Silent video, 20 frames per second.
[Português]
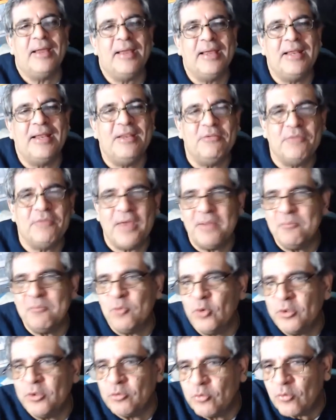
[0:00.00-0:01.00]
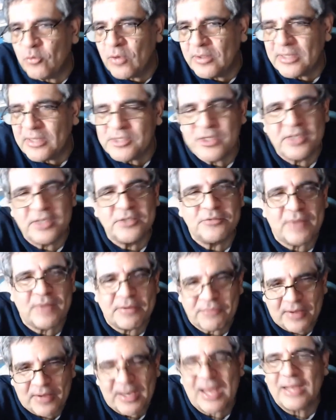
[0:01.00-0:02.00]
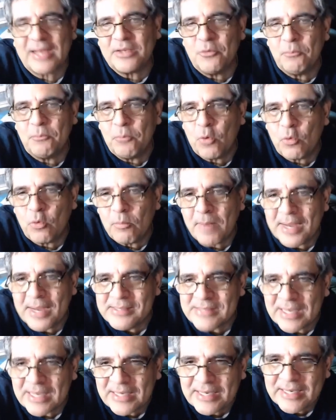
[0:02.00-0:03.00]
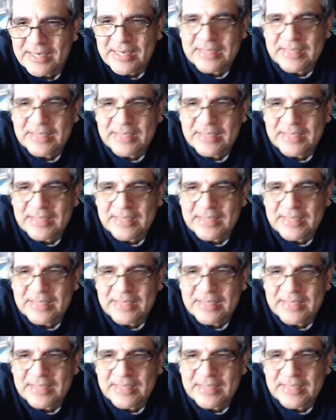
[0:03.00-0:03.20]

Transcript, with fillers: ele vem muito quando a gente vai falar aqui um pouco mais além